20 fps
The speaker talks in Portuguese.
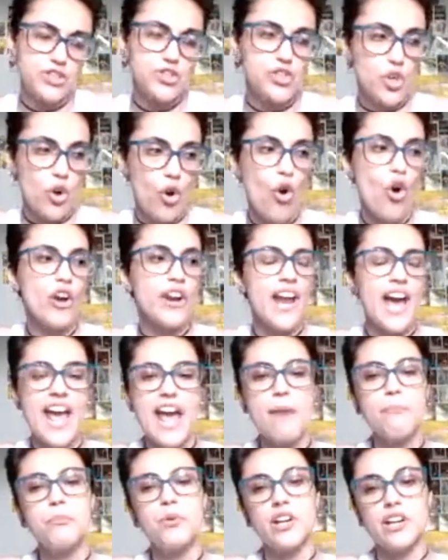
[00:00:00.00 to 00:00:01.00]
criticou
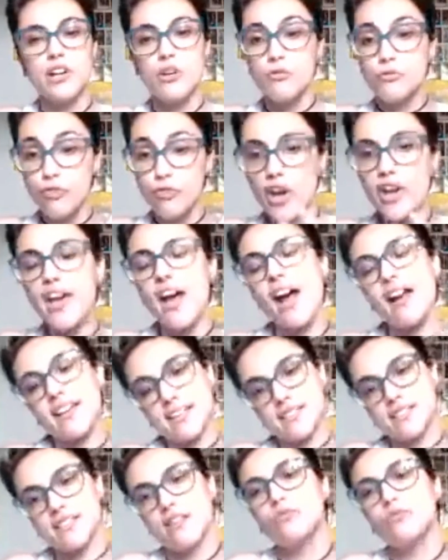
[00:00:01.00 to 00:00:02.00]
na época não foi
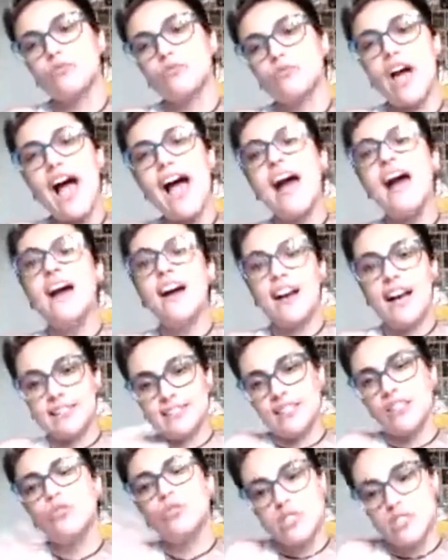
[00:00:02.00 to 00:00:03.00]
a questão da.
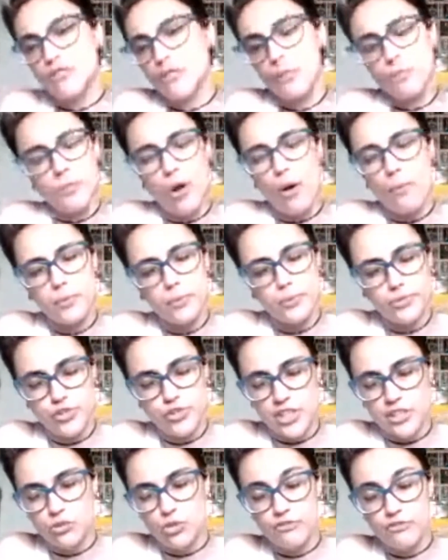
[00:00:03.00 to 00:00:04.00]
A, inclusive, o
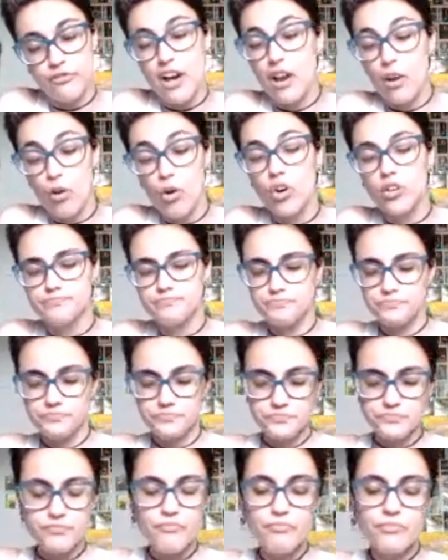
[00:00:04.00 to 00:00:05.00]
próprio diretor falou
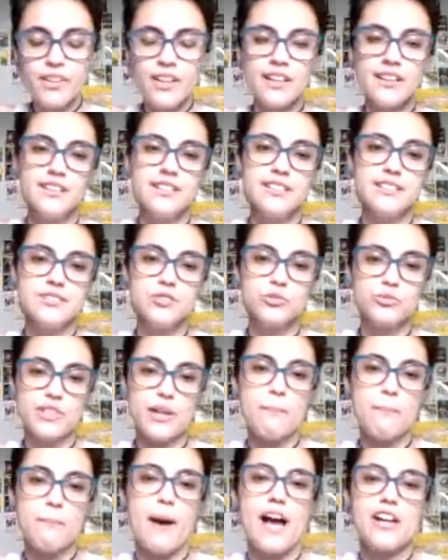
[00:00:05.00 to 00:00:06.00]

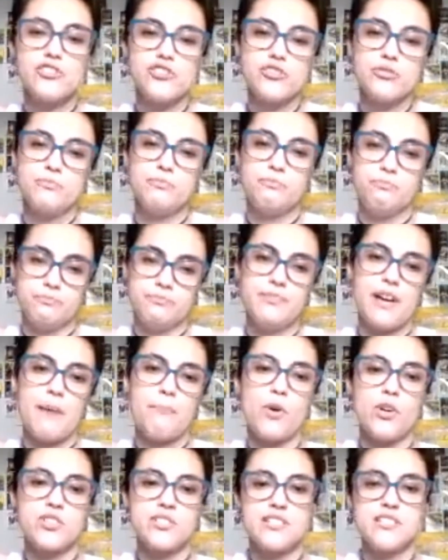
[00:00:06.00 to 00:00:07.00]
num debate
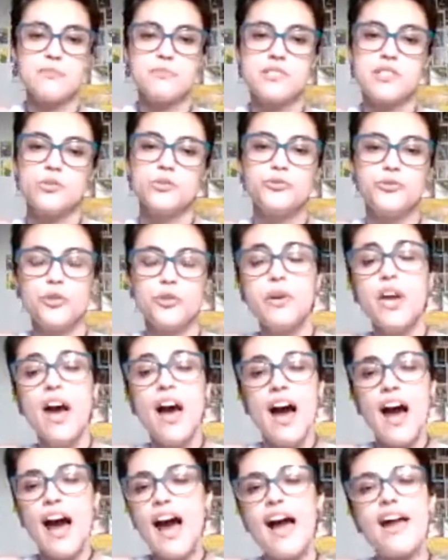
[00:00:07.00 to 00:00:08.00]
após a exibição do
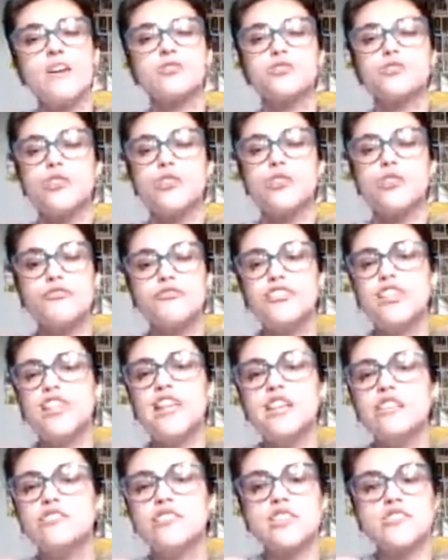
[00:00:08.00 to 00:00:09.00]
filme: ah, eu sou
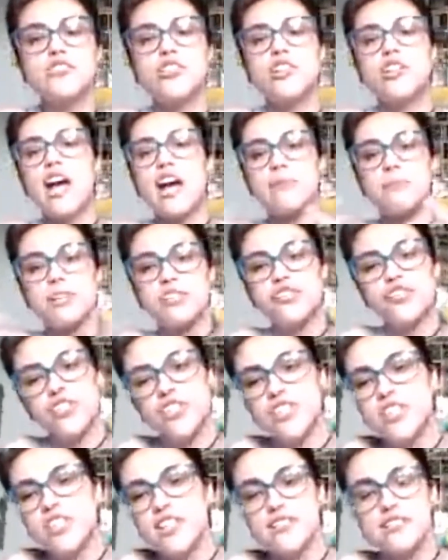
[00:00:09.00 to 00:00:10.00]
filho desse olhar
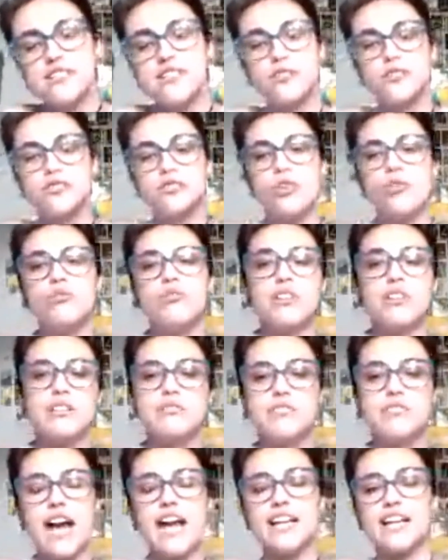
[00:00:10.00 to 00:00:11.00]
machista, eu sou um,
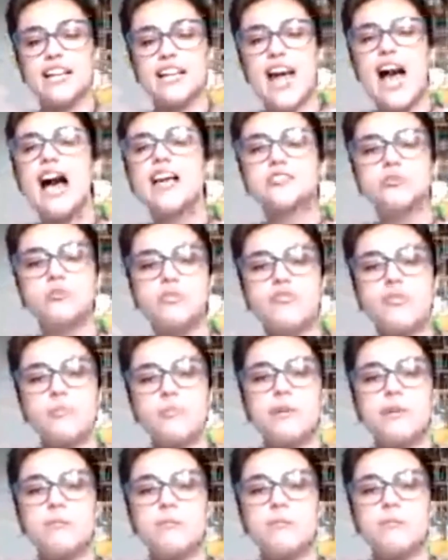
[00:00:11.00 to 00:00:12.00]
um cara criado numa
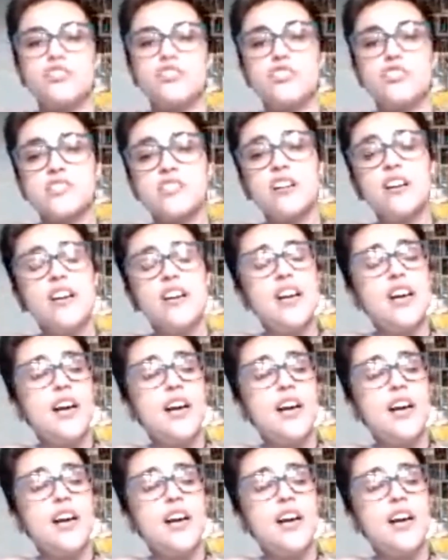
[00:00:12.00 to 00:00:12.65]
família machista.